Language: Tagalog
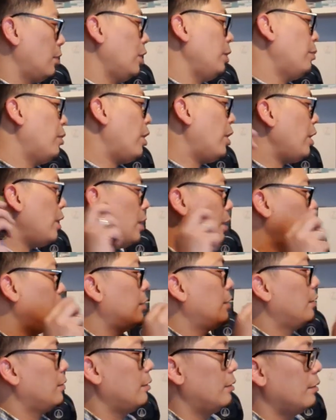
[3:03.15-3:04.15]
Rolly Boy!
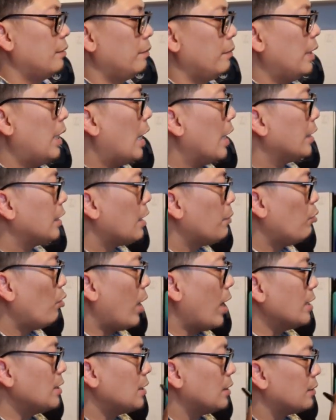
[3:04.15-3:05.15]
Nilakad ka
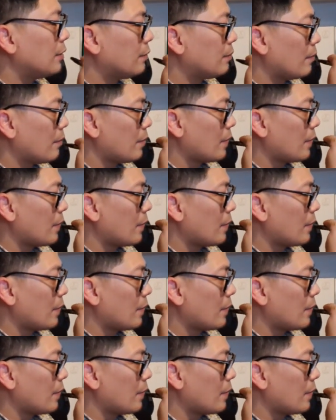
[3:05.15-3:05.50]
bukas?